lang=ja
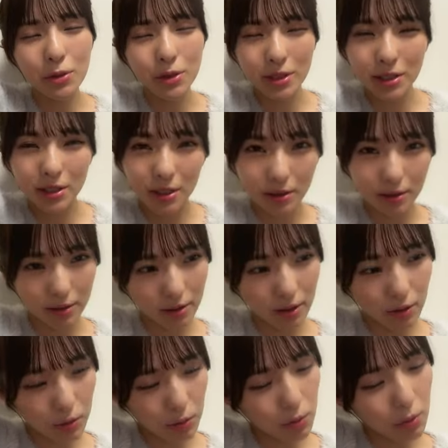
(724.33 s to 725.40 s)
ほしいです
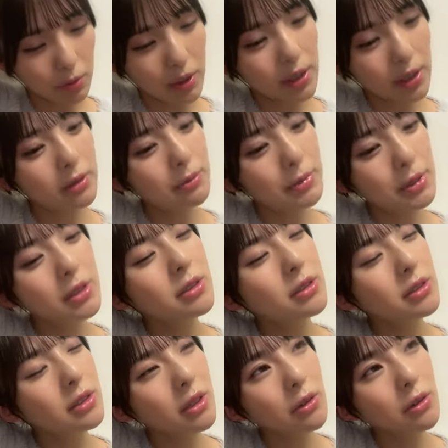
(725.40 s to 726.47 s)
あの公演めちゃく
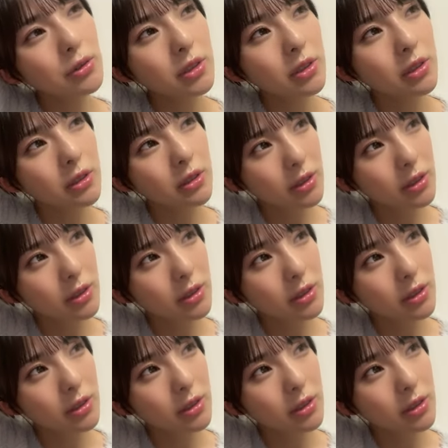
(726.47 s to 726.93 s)
ちゃ楽しかっ